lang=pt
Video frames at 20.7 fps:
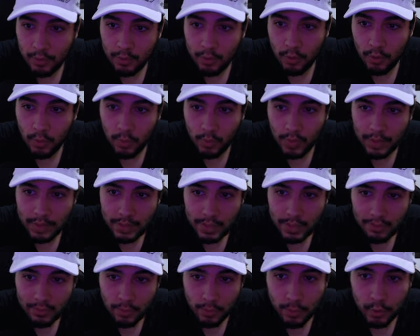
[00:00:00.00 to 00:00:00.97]
virou runa, tá?
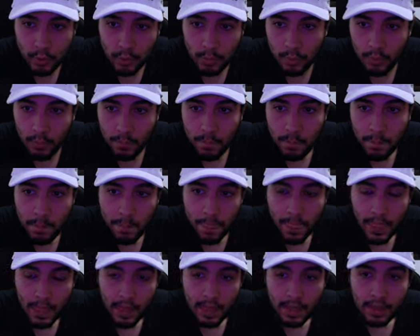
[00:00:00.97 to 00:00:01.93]
Ficou muito bom.
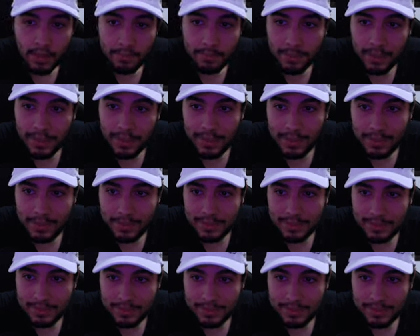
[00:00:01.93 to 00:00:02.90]

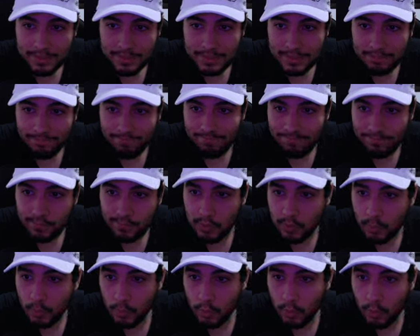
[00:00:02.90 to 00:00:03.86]
Mas
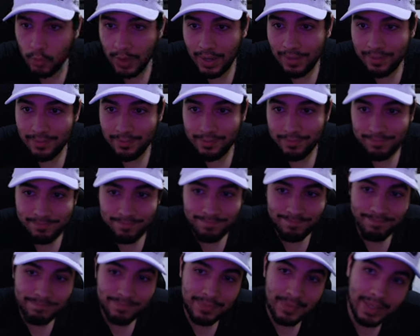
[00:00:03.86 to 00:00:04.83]
vamos.
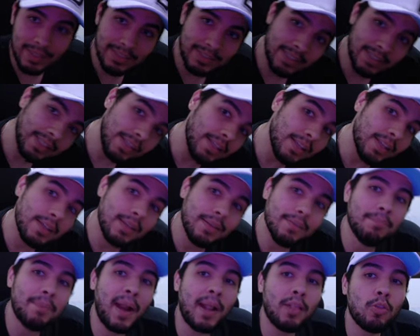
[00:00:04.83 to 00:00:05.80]
Acho que
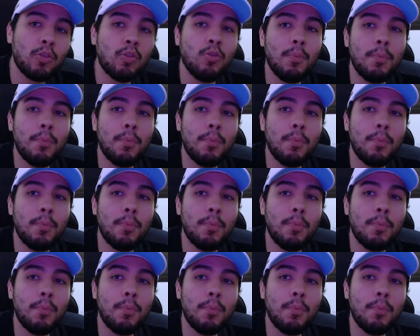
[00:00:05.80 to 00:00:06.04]
para todo